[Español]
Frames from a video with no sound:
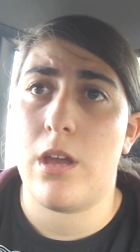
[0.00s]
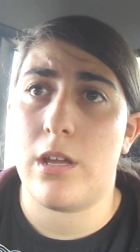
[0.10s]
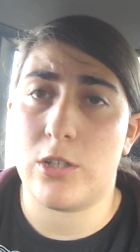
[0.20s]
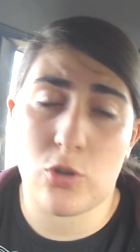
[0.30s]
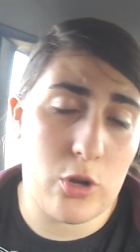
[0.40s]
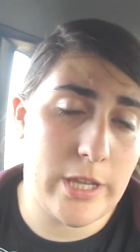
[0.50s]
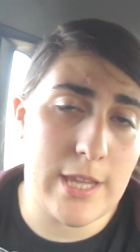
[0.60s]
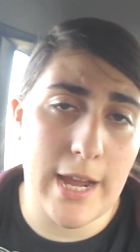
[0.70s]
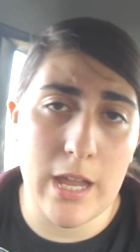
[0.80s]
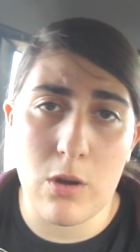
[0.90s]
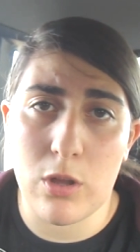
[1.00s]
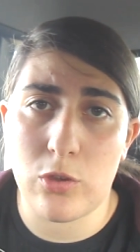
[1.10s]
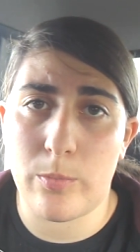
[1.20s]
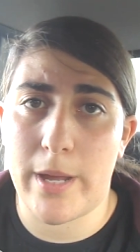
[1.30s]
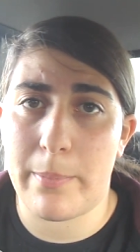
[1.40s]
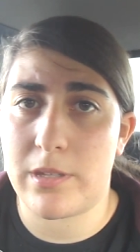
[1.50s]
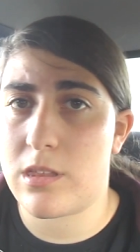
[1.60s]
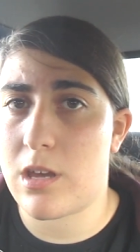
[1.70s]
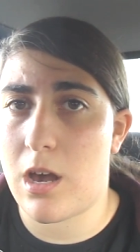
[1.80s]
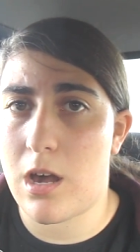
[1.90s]
Eso no quita que cuando me
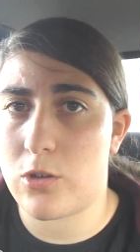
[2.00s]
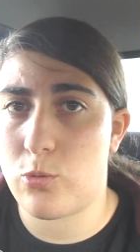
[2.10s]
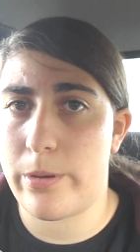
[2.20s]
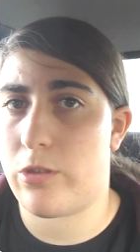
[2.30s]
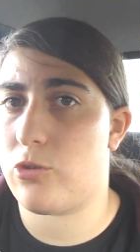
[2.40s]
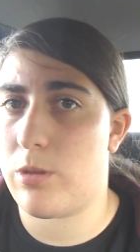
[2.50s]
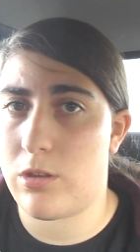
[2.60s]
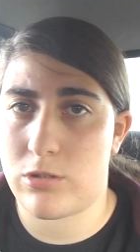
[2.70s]
apetezca subir dos vídeos,